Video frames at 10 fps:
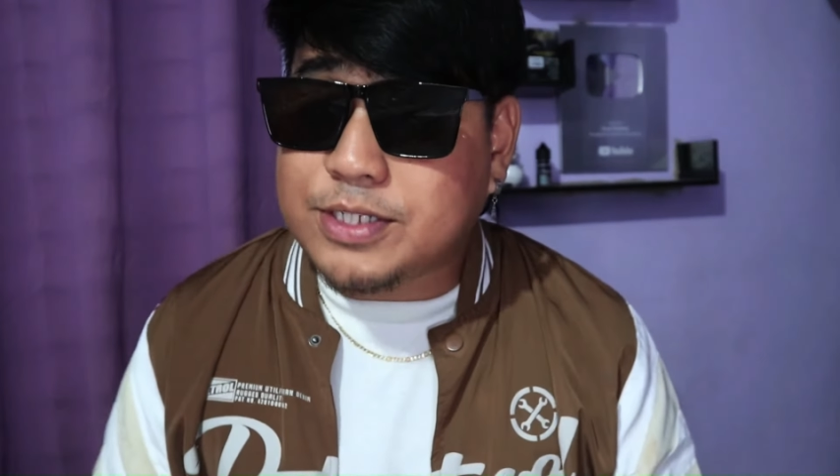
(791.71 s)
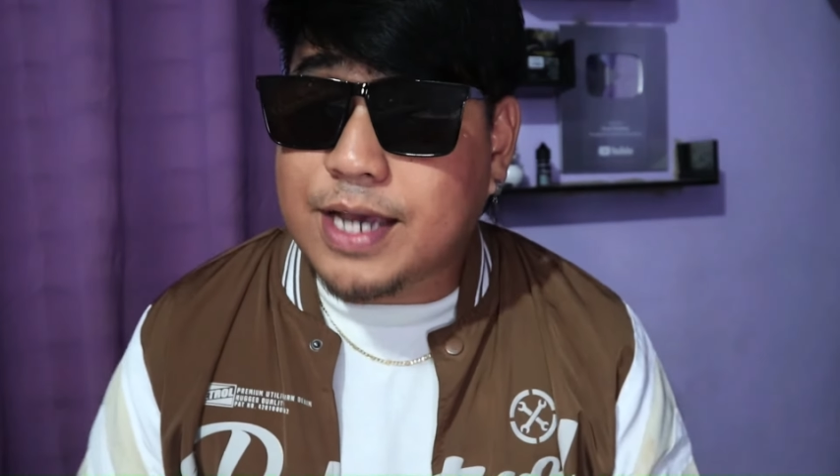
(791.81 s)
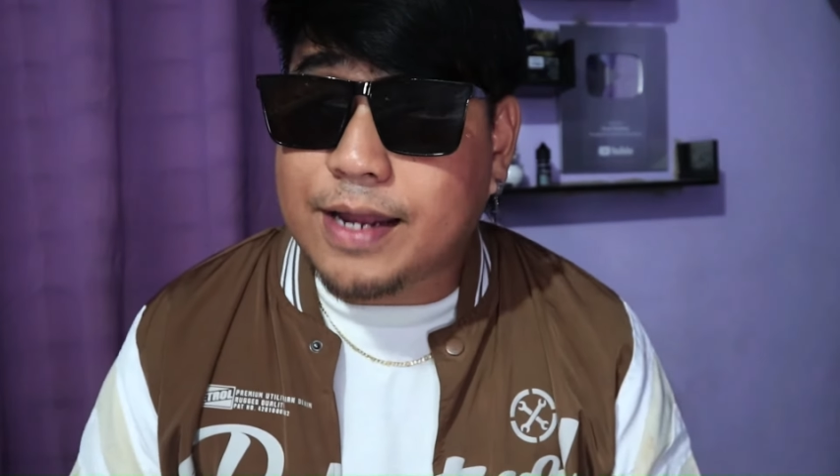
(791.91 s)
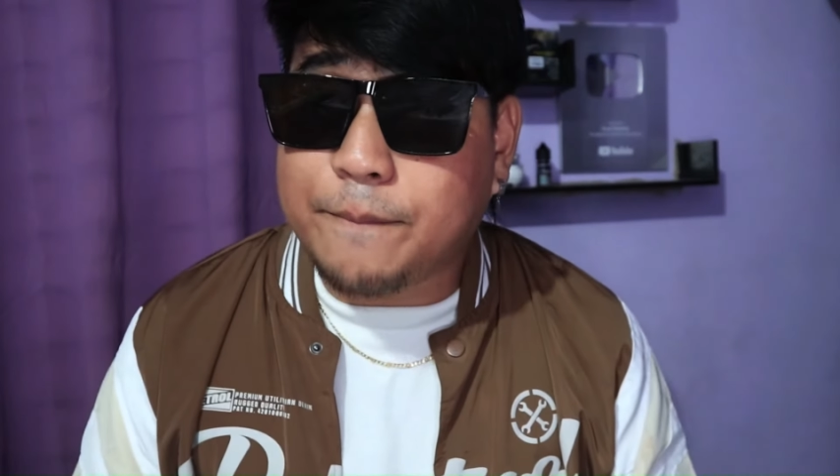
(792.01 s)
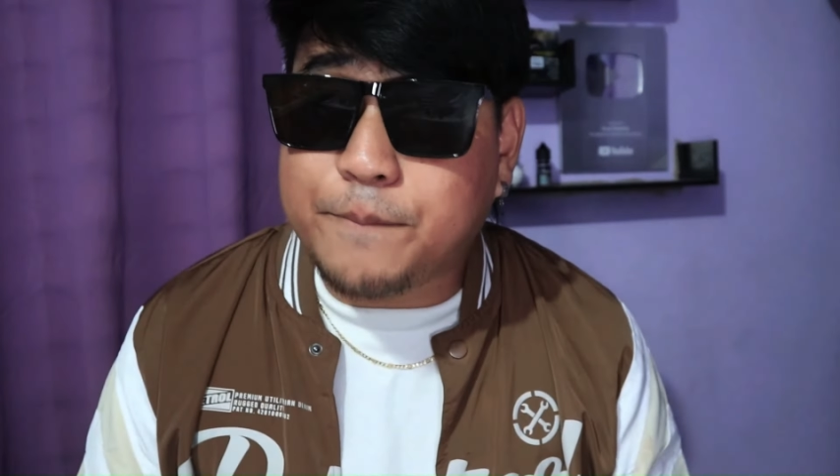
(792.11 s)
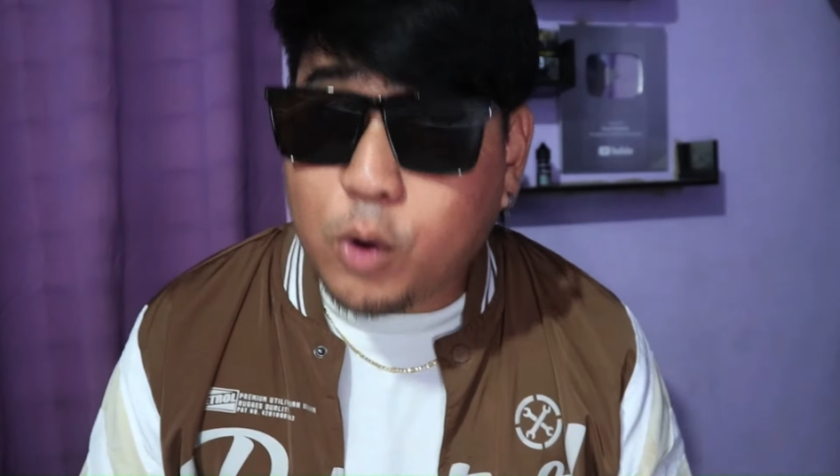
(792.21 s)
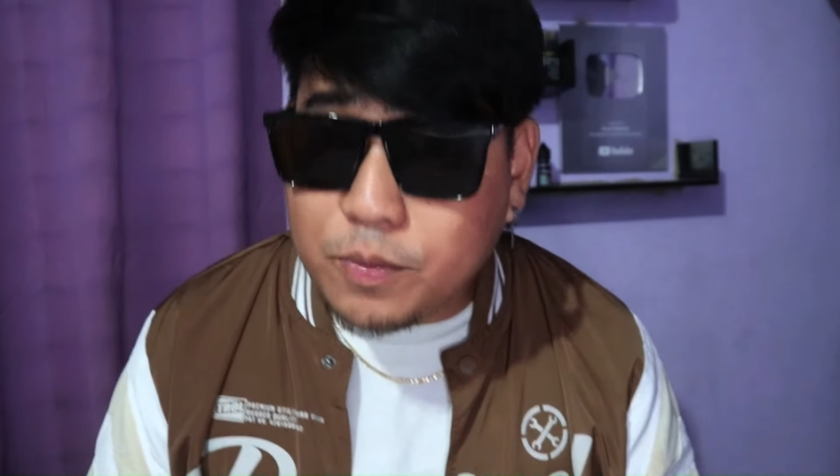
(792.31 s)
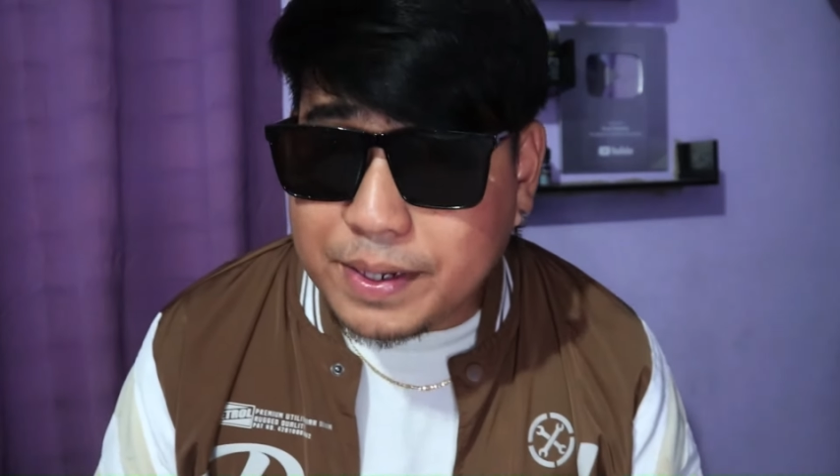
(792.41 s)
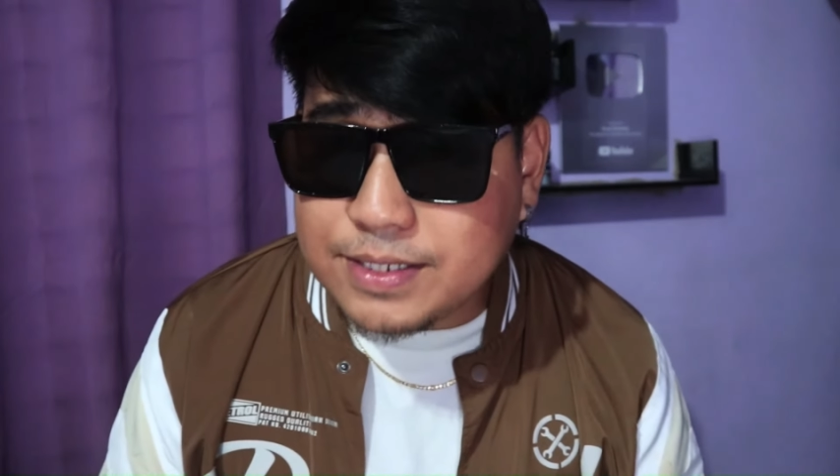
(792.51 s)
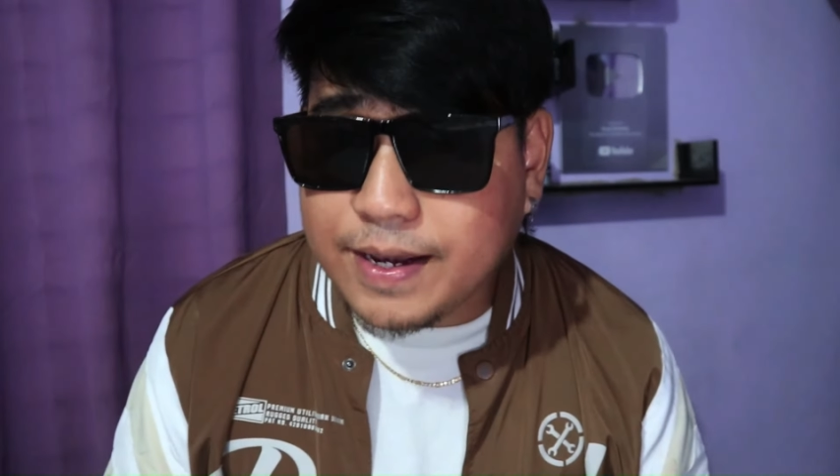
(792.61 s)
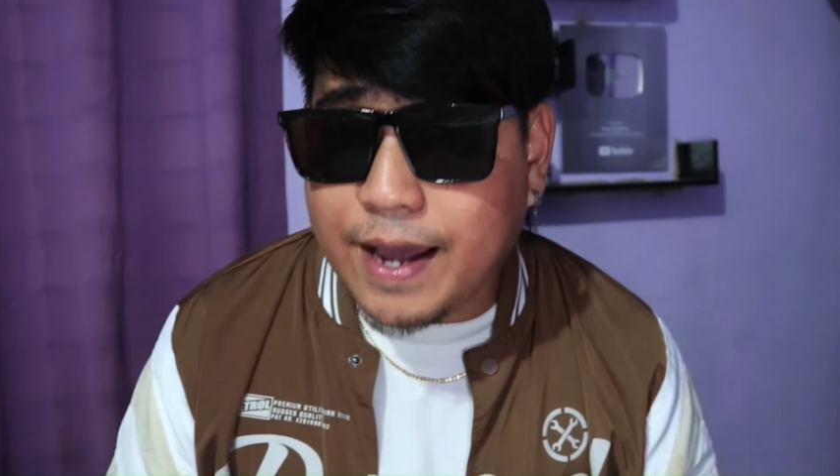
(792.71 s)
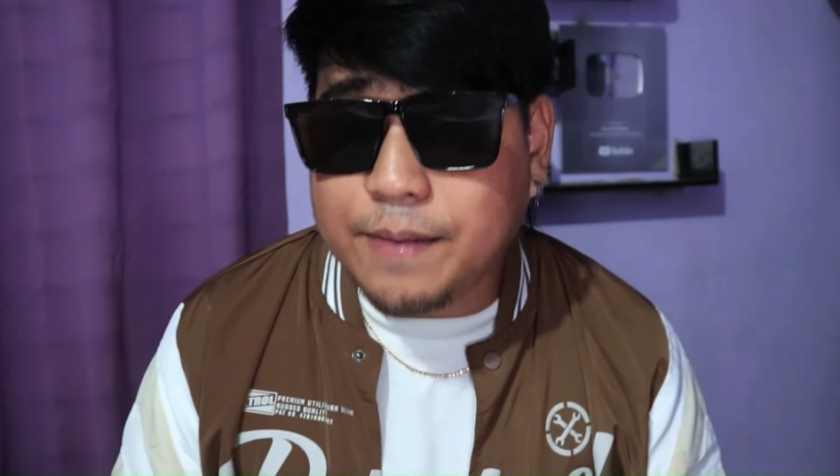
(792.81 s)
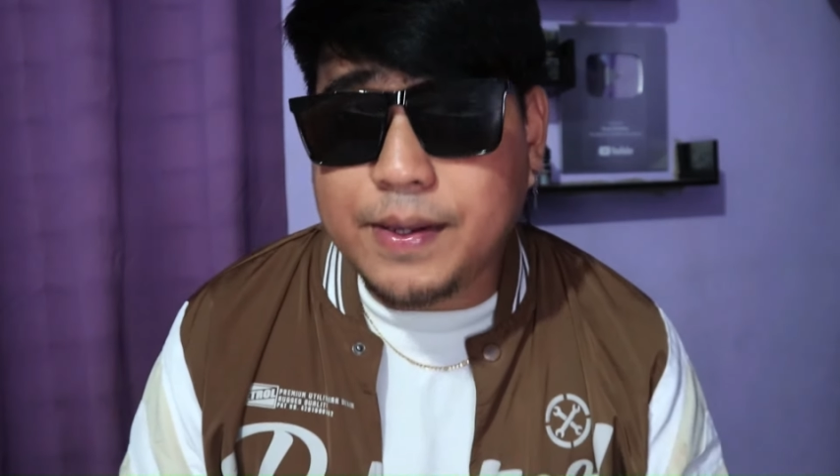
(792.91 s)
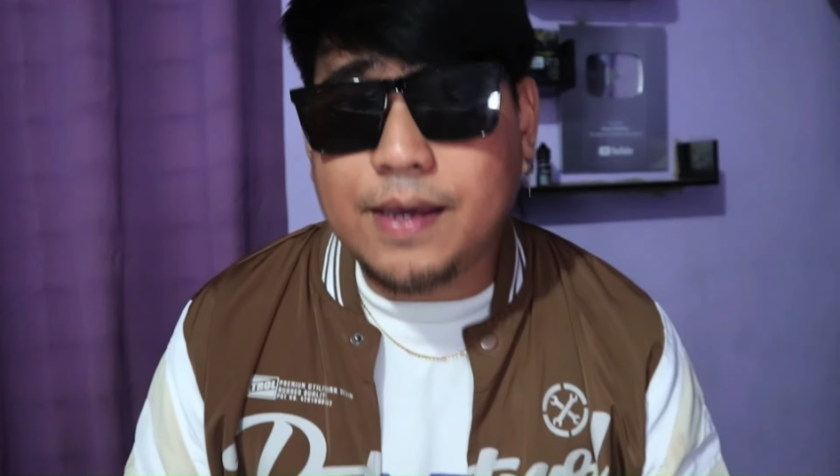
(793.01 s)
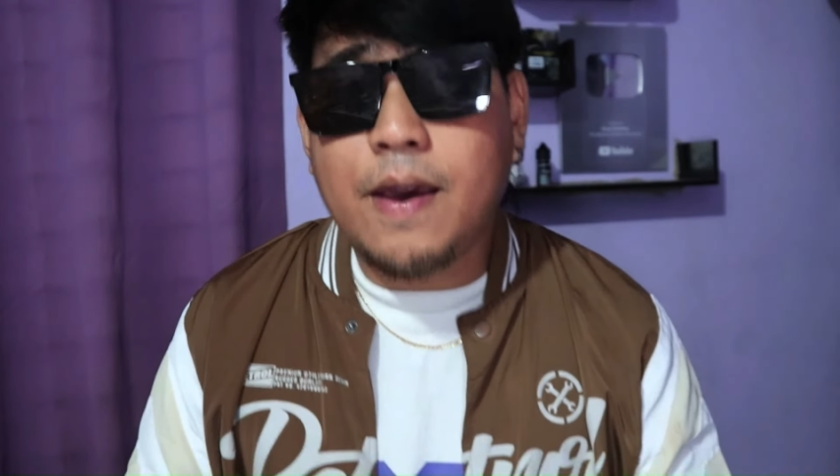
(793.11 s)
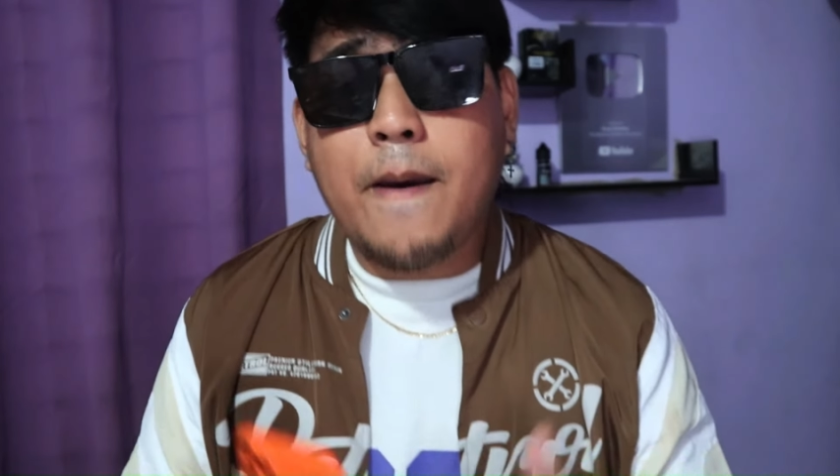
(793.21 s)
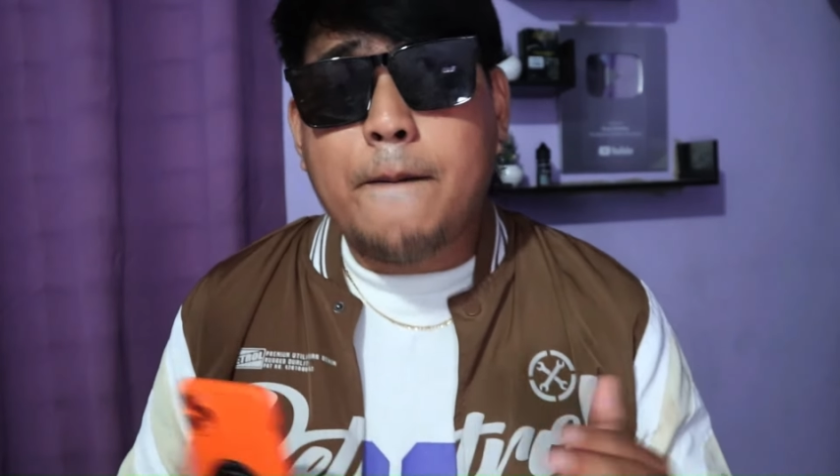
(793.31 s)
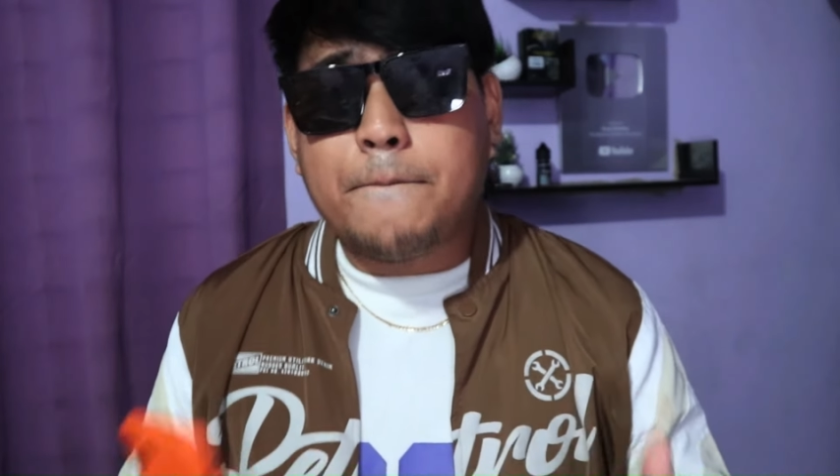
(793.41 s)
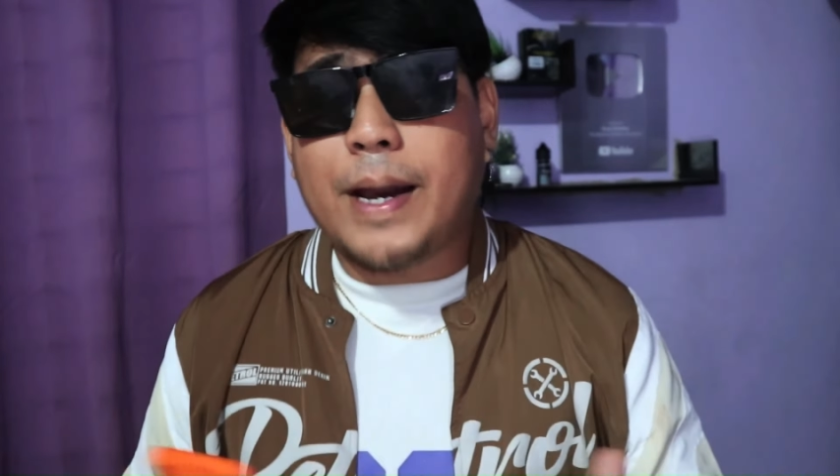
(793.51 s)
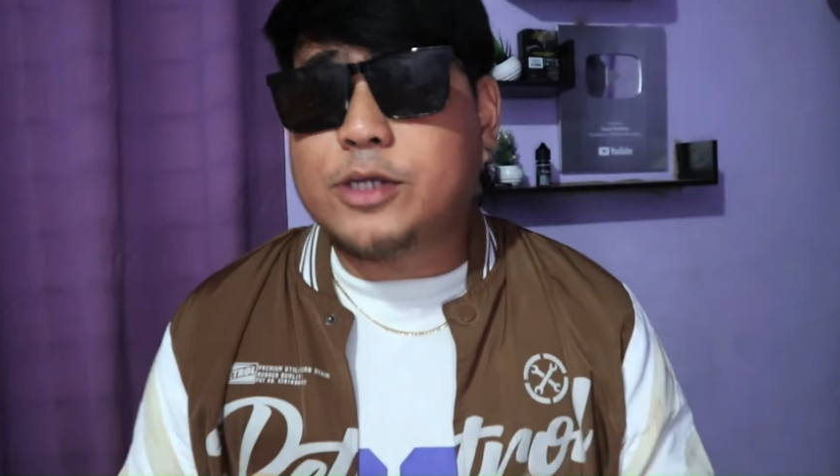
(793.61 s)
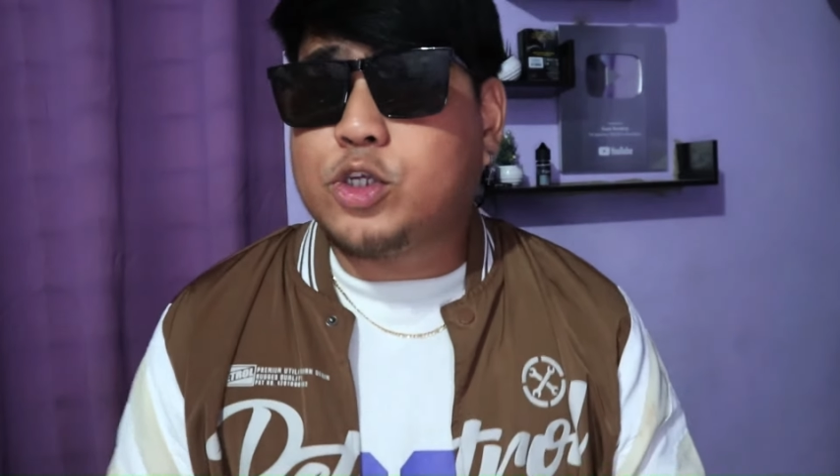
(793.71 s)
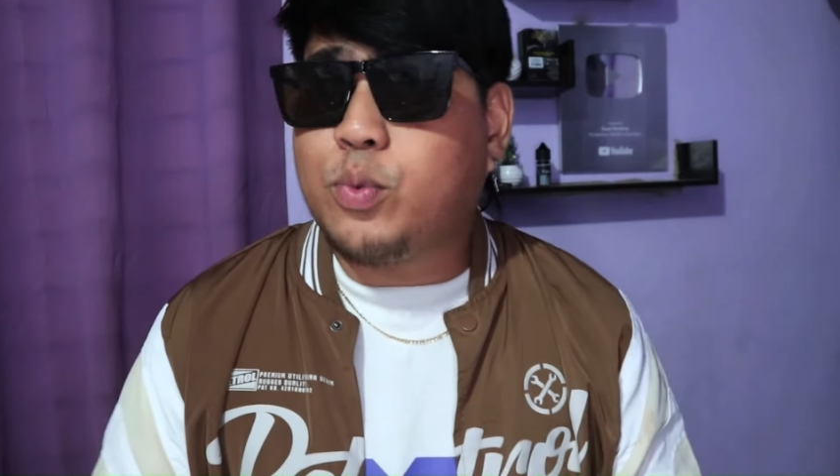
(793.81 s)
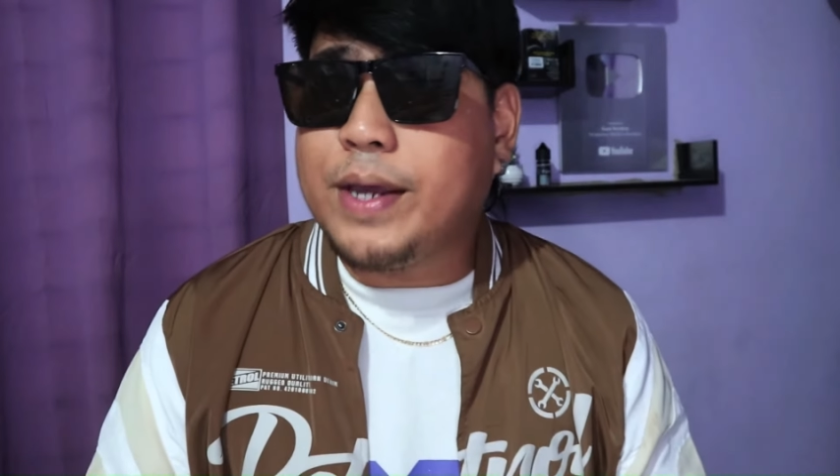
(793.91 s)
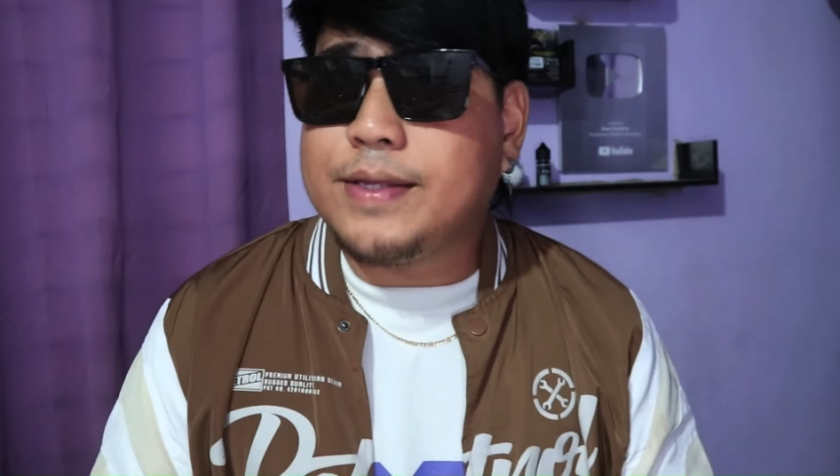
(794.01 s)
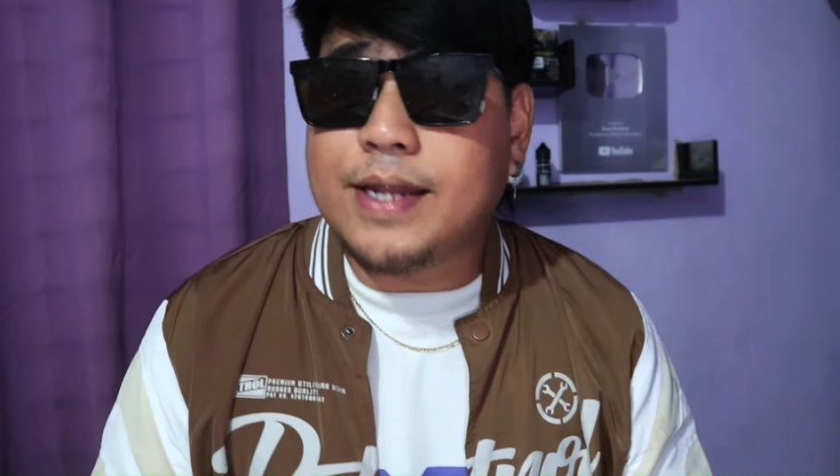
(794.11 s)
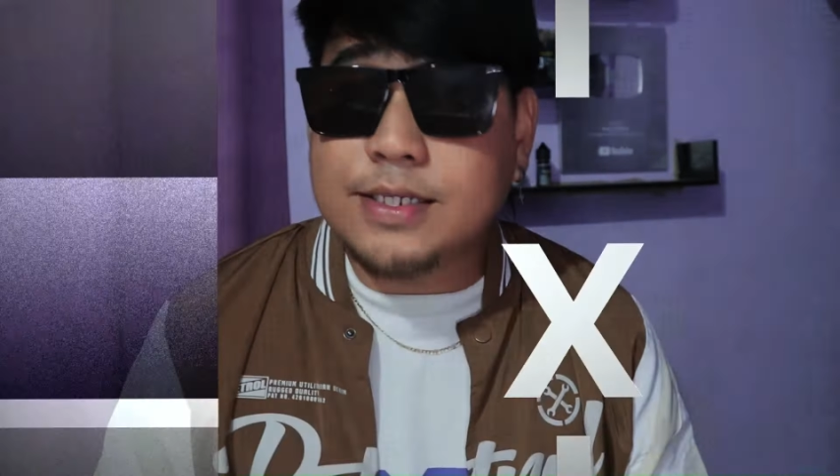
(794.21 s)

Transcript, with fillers: sa ating Bold Minds Academy Batch 29.